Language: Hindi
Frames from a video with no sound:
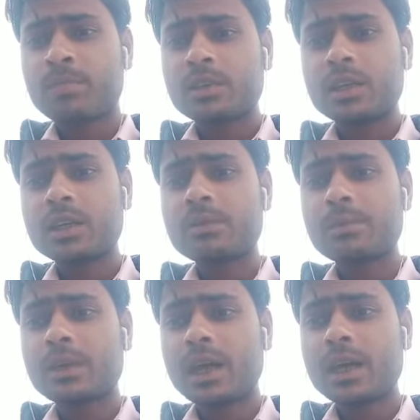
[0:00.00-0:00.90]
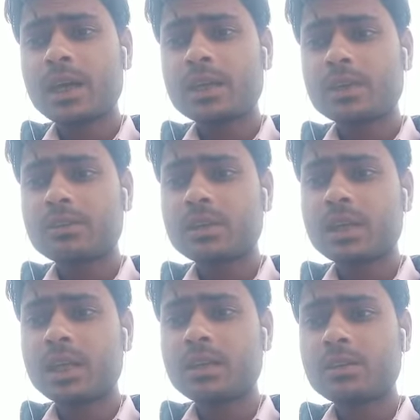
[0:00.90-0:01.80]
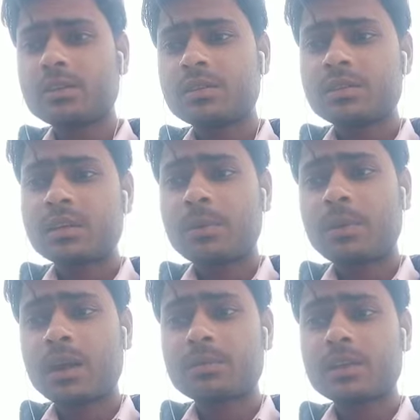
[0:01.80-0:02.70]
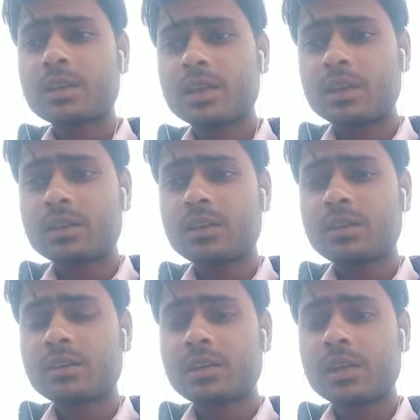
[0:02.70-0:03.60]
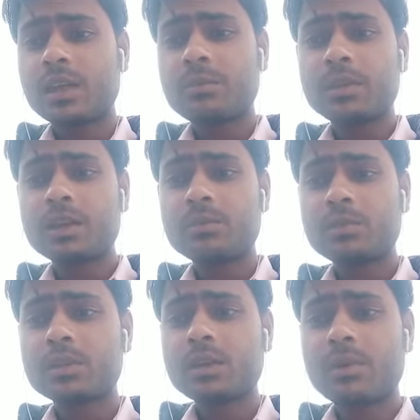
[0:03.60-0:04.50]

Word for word: लेकिन प्रायः इसे काली कपास मिट्टी कहते हैं यह मिट्टी मुख्यतः